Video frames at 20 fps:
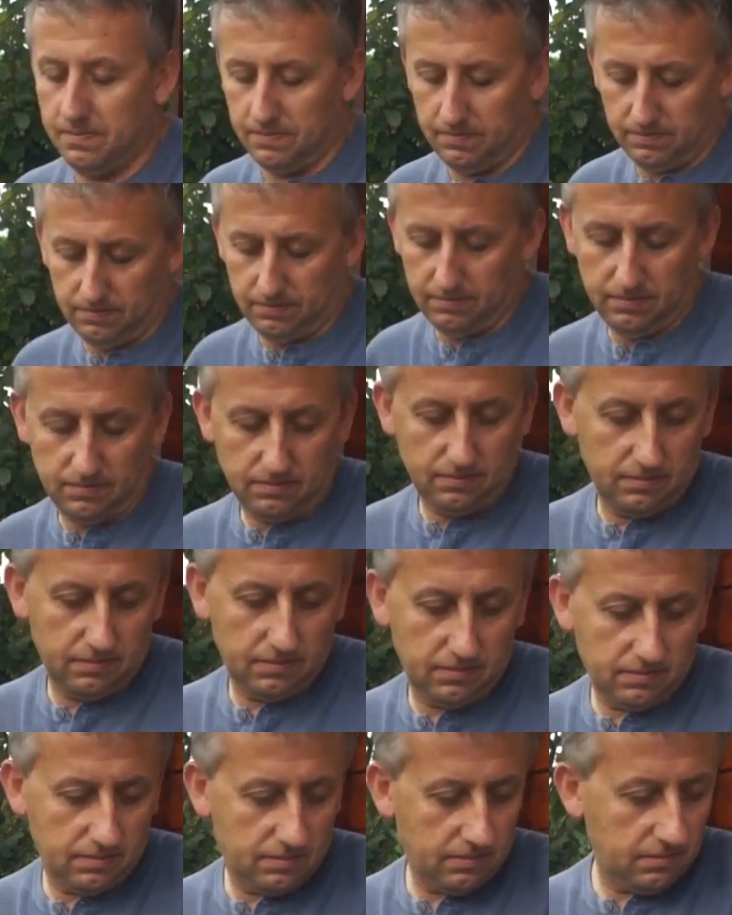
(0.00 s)
I tutaj mamy,
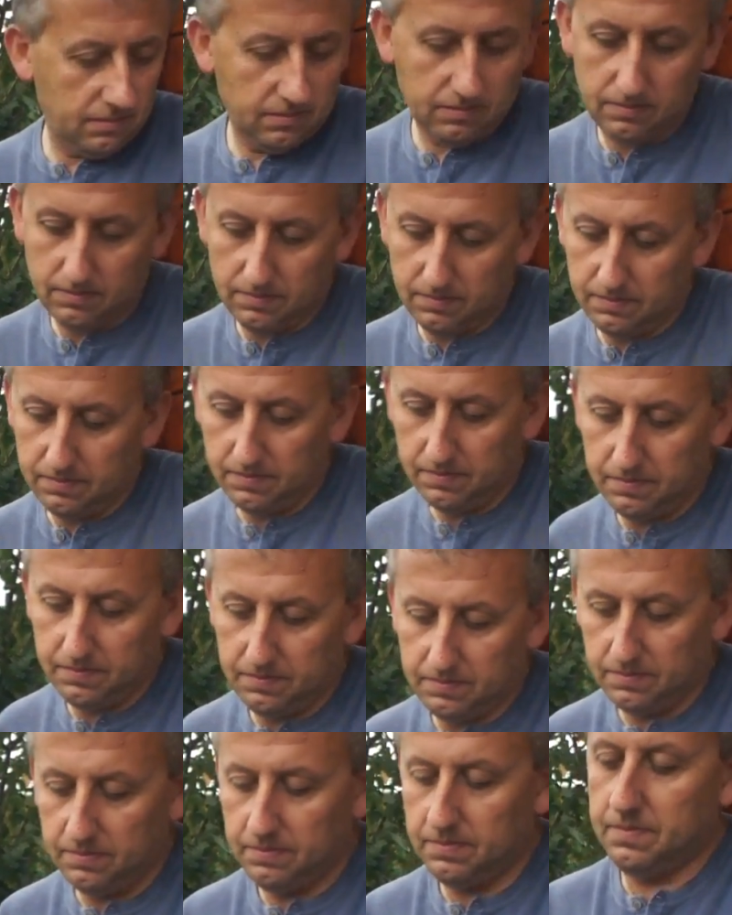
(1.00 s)
można powiedzieć,
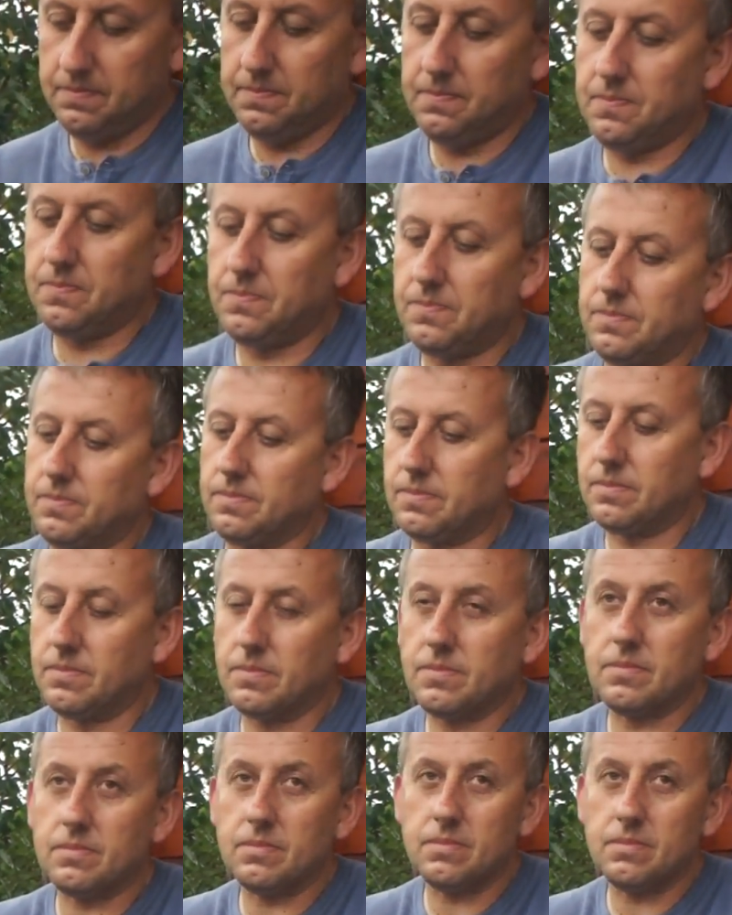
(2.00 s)
100% gabiego Vandenabele.